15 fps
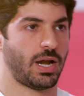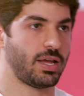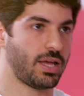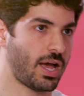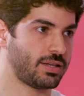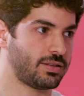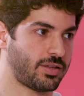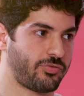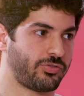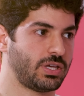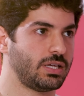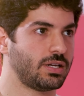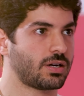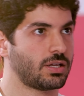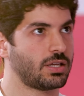برأيي هذا
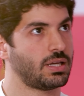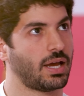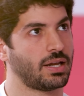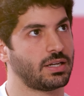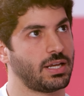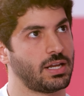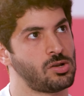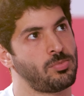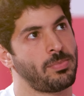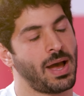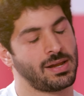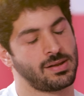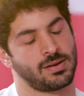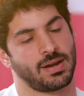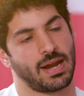التفكير يعني ينم
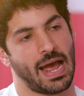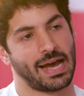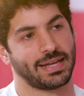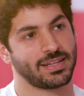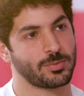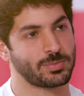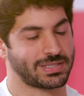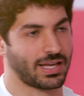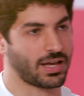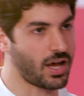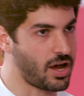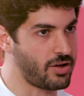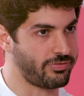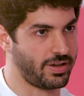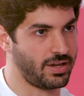عن عدم
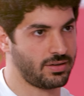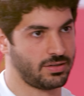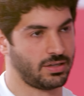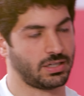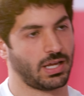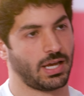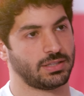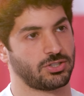ثقافة يعني